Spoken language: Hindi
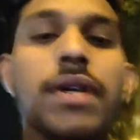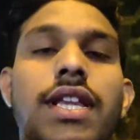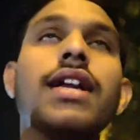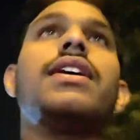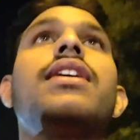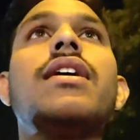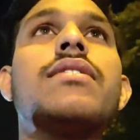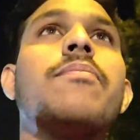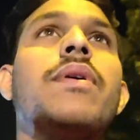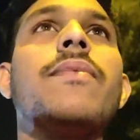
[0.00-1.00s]
पता नहीं
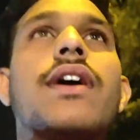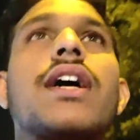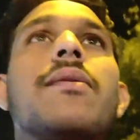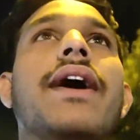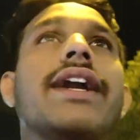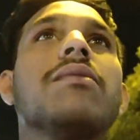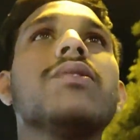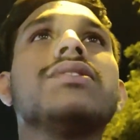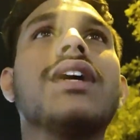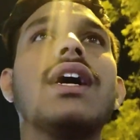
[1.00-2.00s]
यार गर्म आइटम
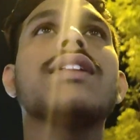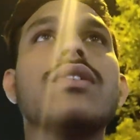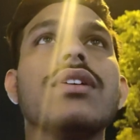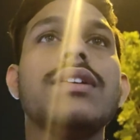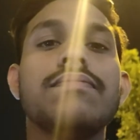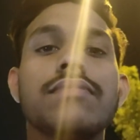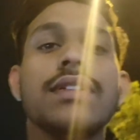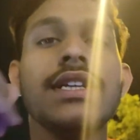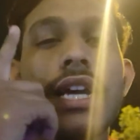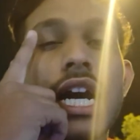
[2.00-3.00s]
कुछ खाता तो
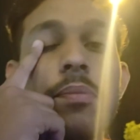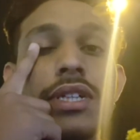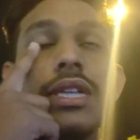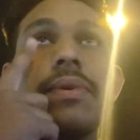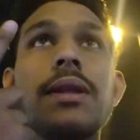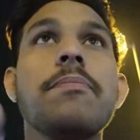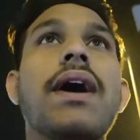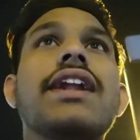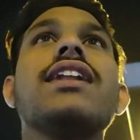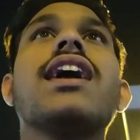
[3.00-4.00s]
ये में से
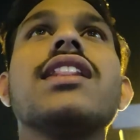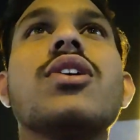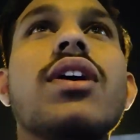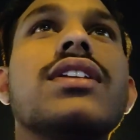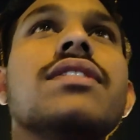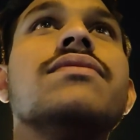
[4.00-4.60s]
पानी निकलता